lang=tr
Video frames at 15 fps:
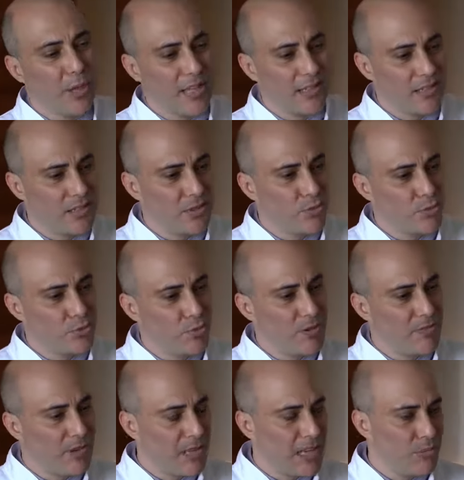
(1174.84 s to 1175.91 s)
Bulantı,
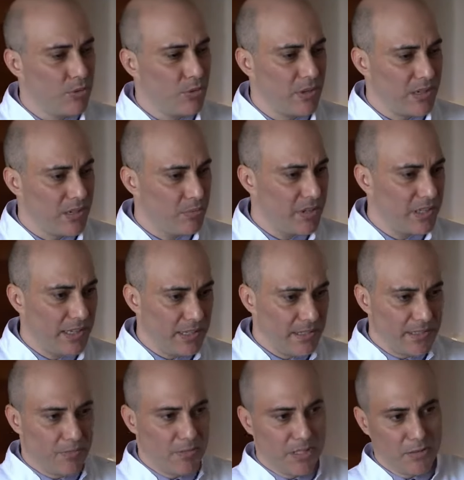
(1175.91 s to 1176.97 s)
kusma falan bunlar bana
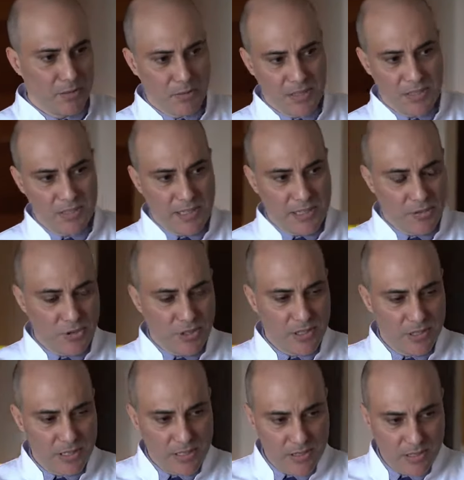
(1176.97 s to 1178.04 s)
iletilmedi ama sizin
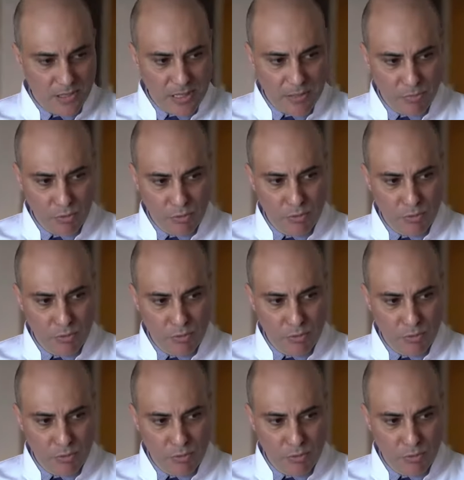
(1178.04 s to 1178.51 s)
yetişeceğiniz ekstradan bir